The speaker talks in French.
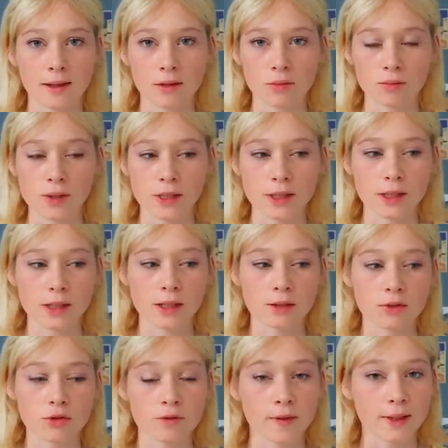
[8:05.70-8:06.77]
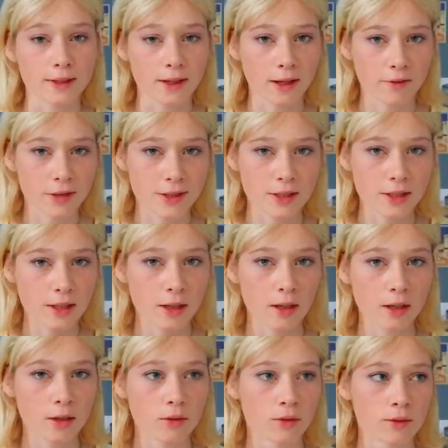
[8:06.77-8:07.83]
très compliqué, que je vais être très
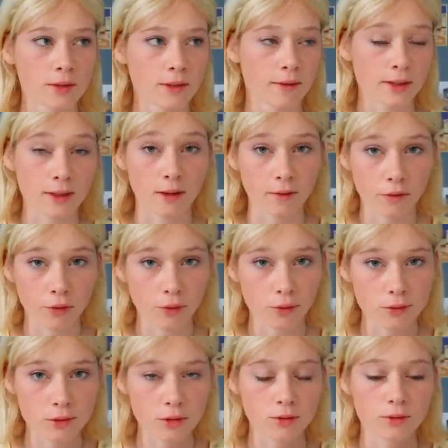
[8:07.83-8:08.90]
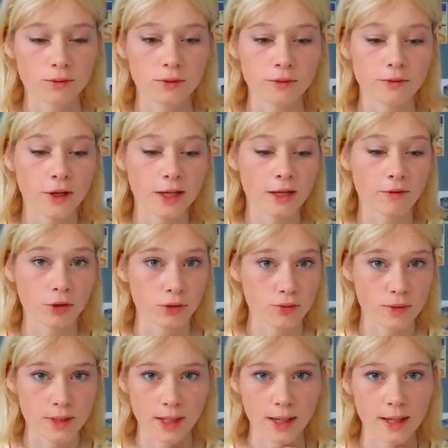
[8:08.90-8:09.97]
fatiguée, que ça va être intense, qu'il va y avoir du
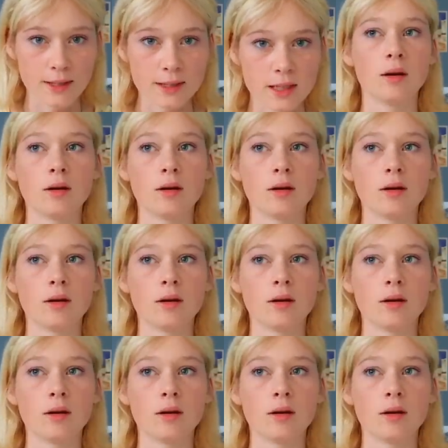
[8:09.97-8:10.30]
stress,